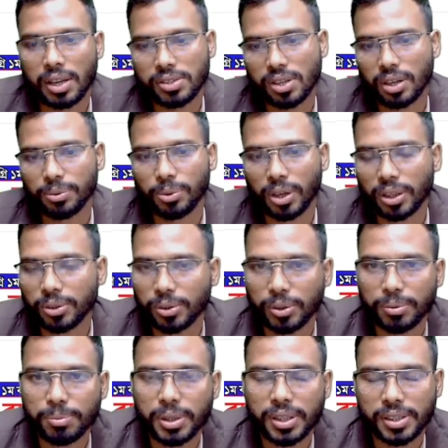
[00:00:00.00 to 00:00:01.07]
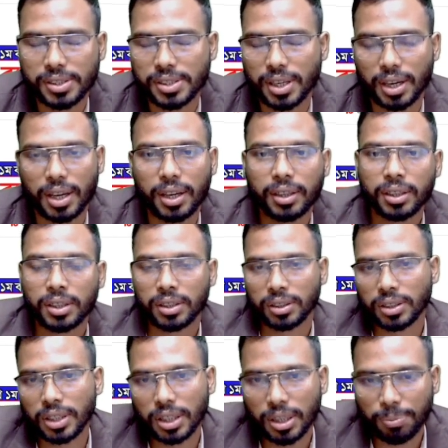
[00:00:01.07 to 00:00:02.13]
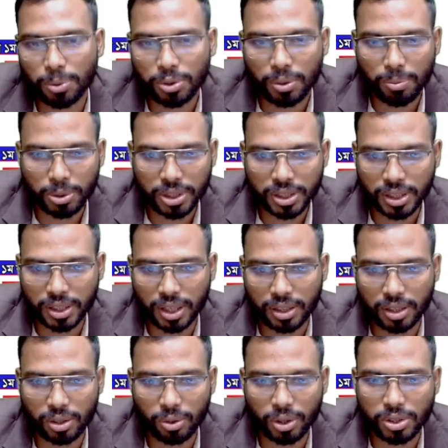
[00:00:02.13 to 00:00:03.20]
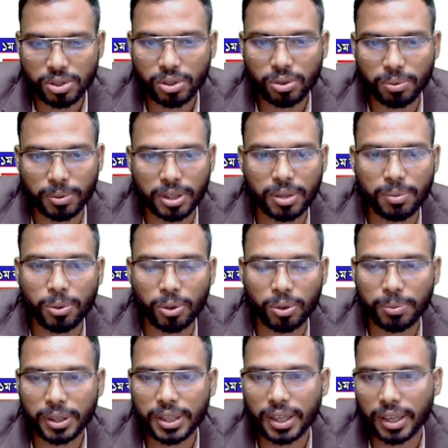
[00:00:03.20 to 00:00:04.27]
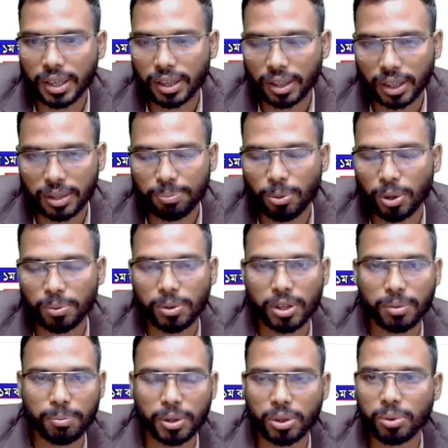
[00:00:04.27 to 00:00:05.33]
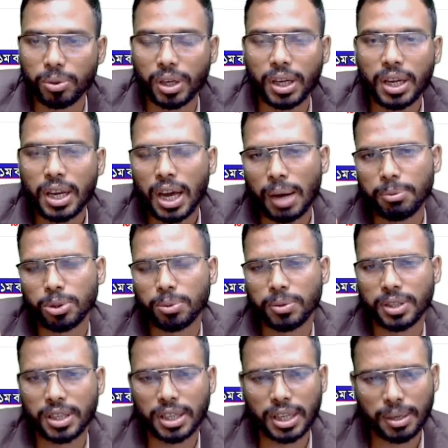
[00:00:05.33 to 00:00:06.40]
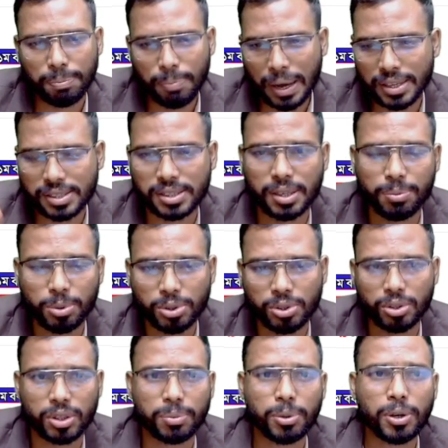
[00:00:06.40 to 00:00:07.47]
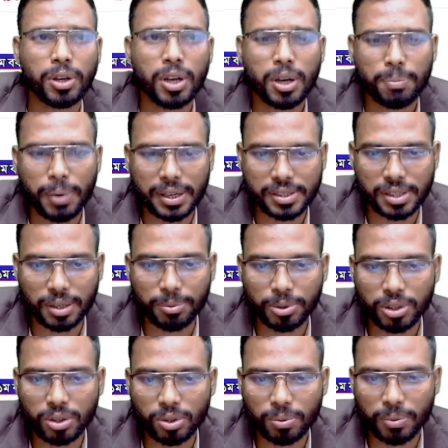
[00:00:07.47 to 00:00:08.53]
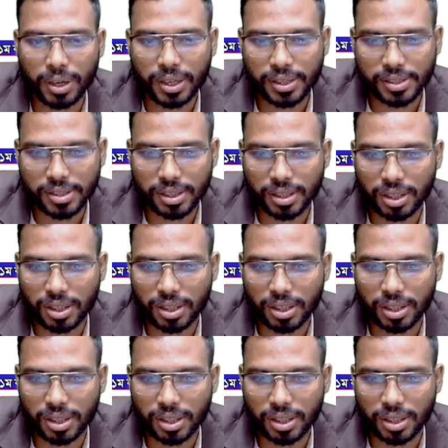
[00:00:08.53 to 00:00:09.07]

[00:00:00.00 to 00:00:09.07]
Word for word: আসসালামু আলাইকুম যারা ডিগ্রি প্রথম বর্ষের শিক্ষার্থী রয়েছে তোমাদের মনোবিজ্ঞানের এটি পর্ব নাম্বার দুয়ে আমি তোমাদেরকে পাঁচটা প্রশ্ন দিব পাঁচটার মধ্যে তোমরা নিশ্চিত